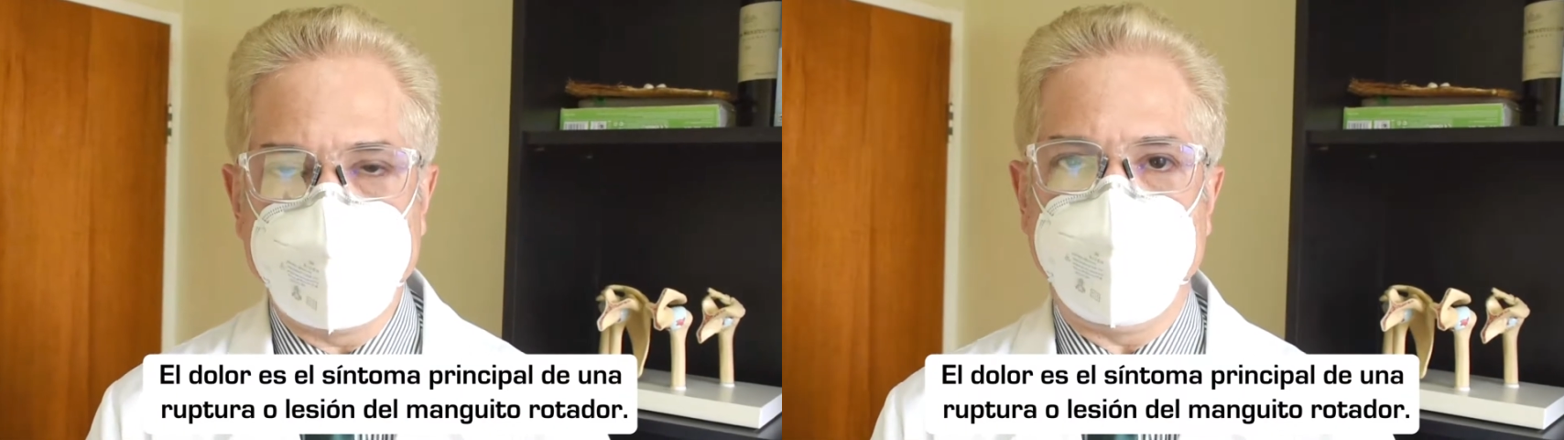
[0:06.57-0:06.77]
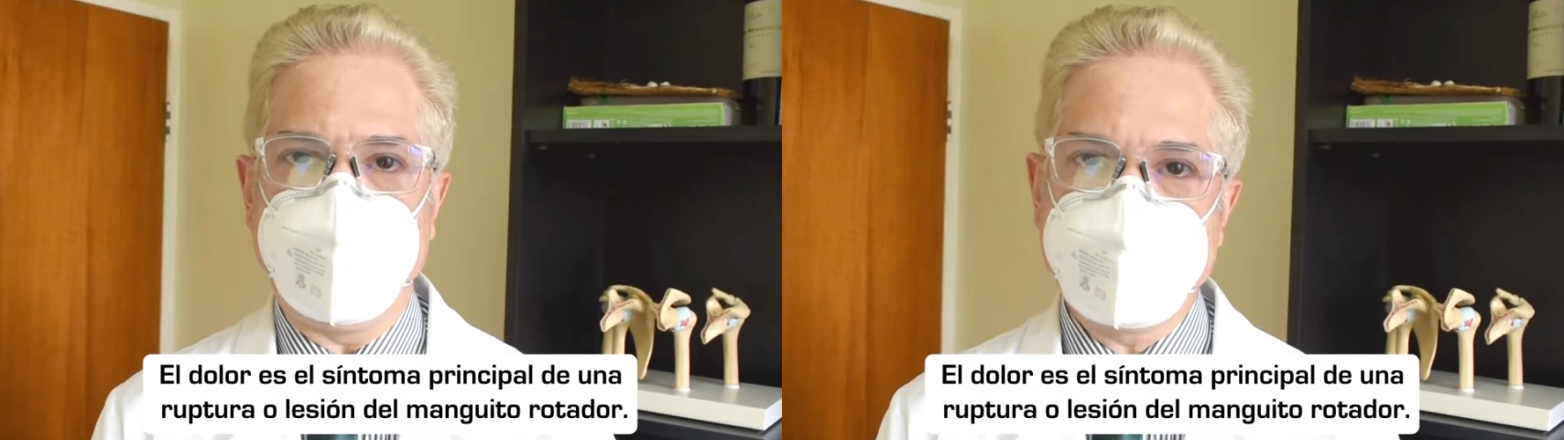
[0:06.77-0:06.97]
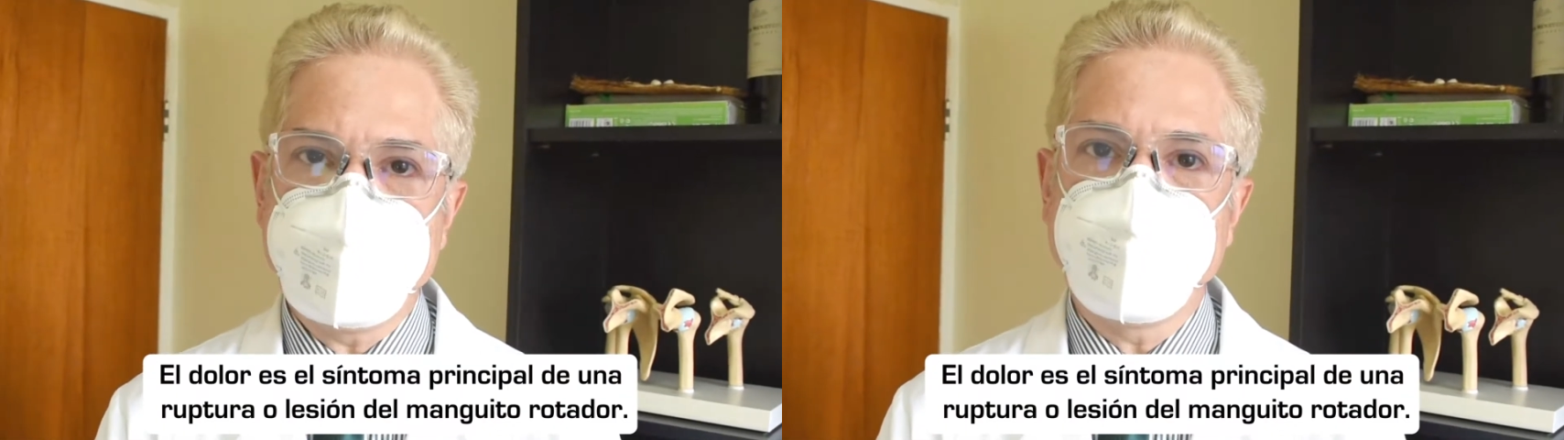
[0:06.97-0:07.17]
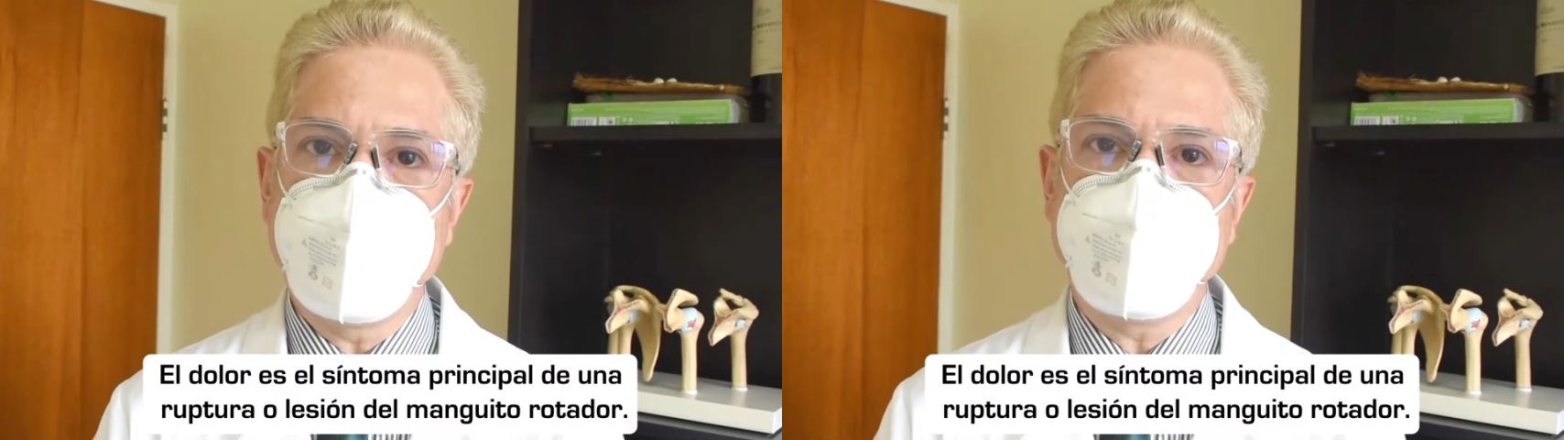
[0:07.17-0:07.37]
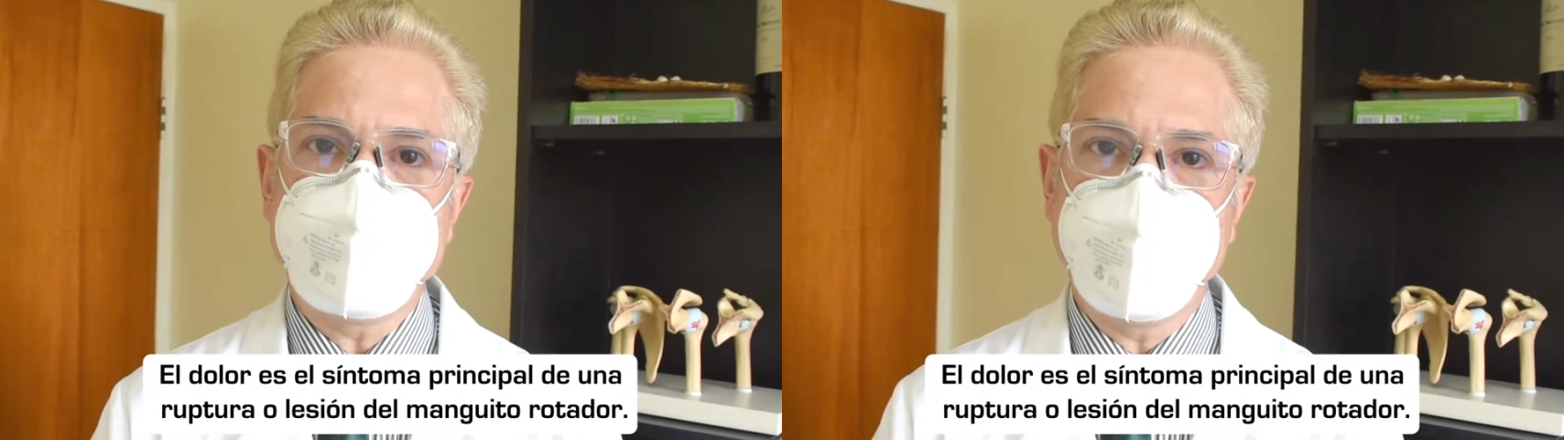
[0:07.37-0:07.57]
es el síntoma
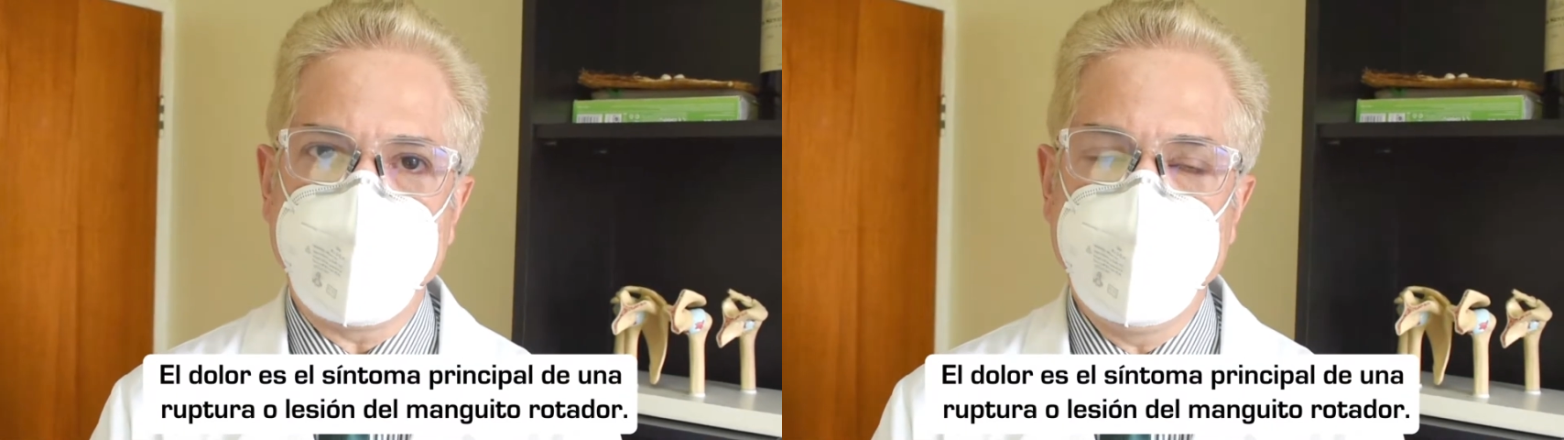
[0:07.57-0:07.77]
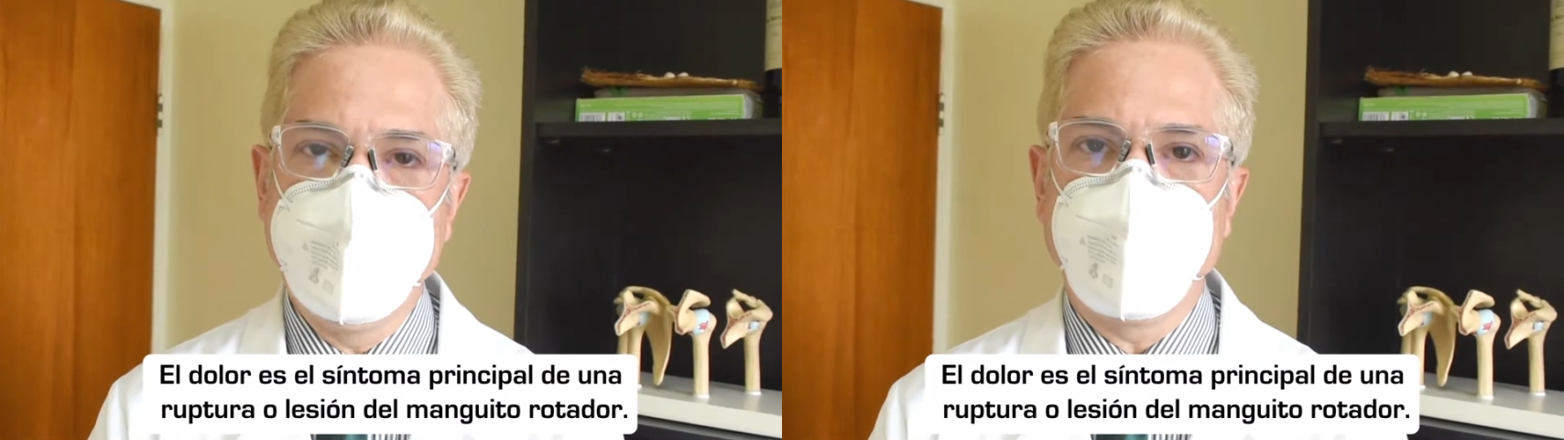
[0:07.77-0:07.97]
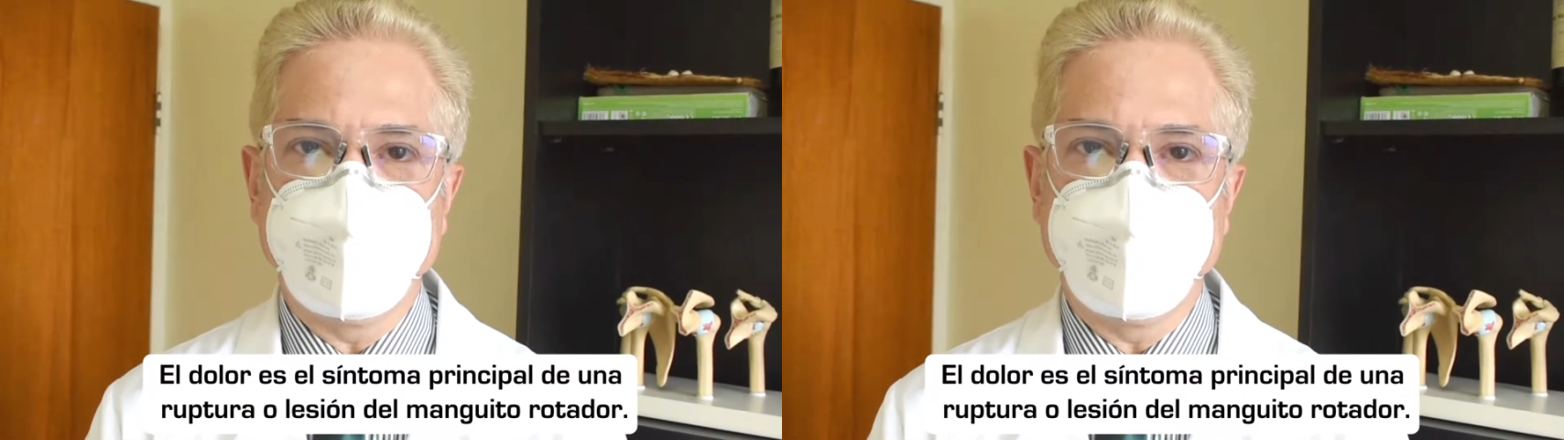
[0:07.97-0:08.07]
principal de una